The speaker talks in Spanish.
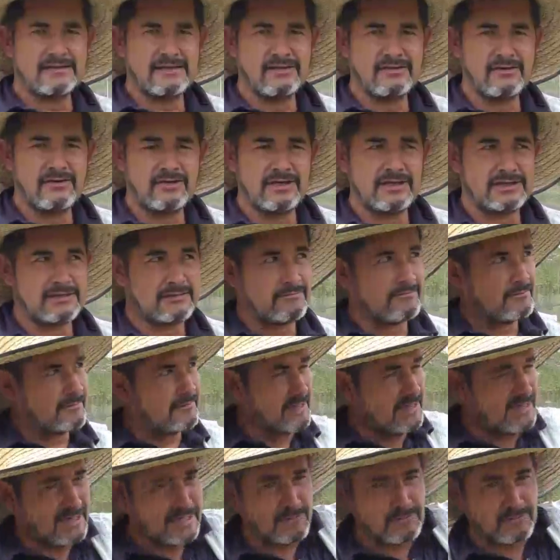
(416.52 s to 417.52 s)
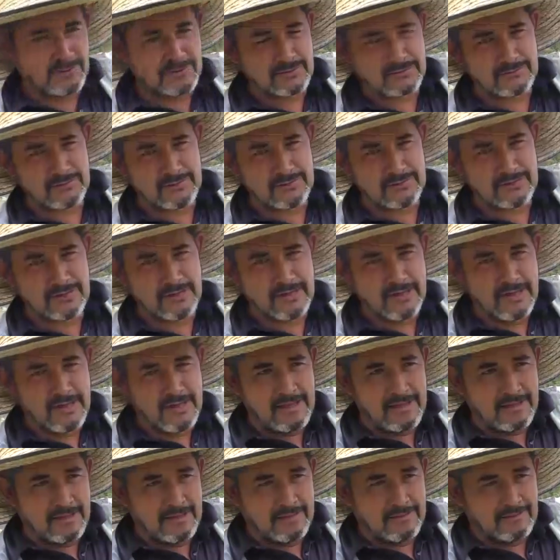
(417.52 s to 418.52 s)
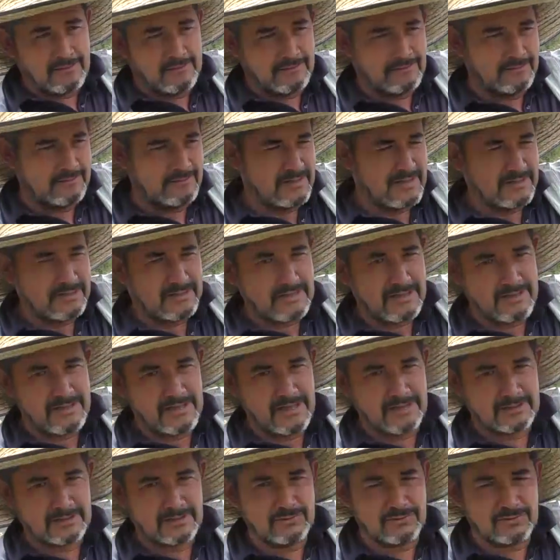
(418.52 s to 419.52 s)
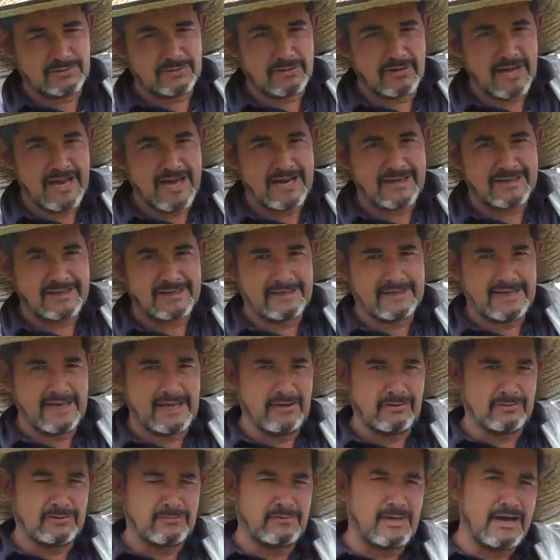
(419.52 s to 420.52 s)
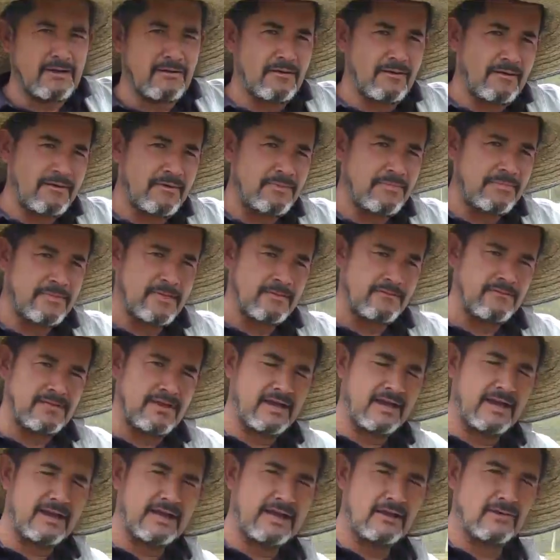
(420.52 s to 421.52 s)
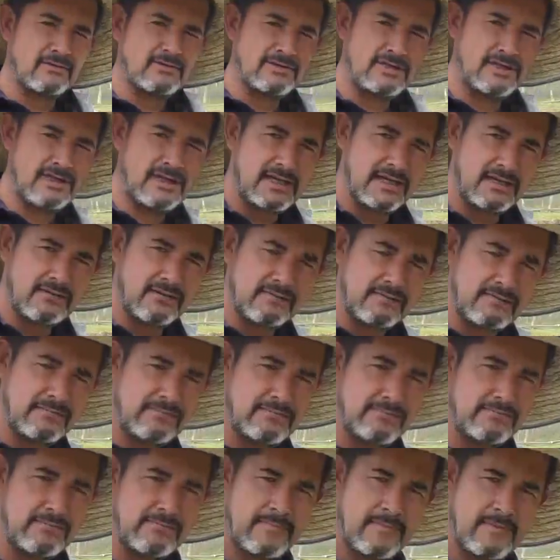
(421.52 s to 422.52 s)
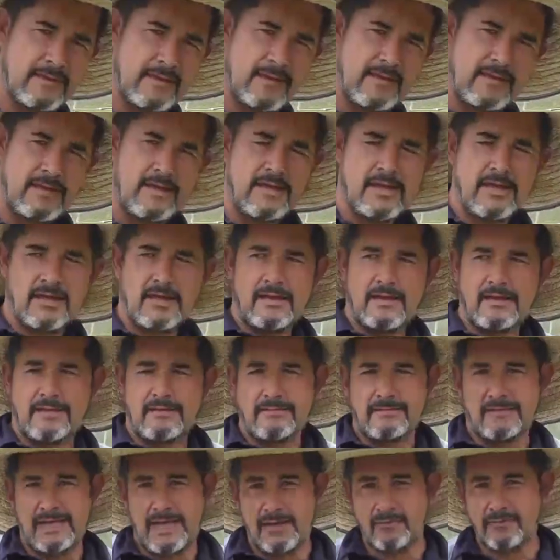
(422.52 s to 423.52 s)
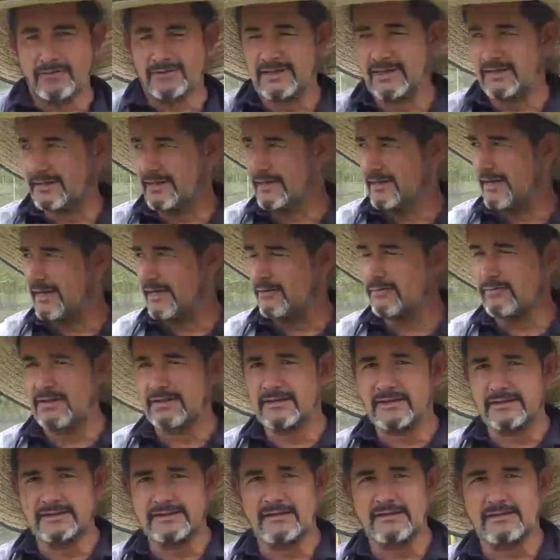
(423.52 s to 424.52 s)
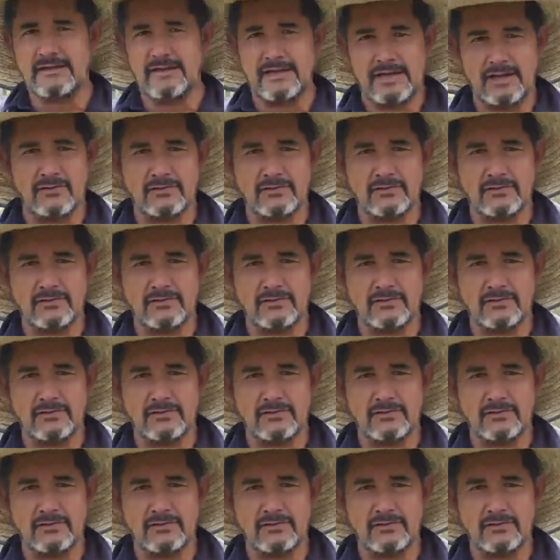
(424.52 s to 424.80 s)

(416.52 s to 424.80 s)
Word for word: señores. Tenemos una, una radiación solar que nos va fijar el oxígeno, debemos de tener en cuenta si tener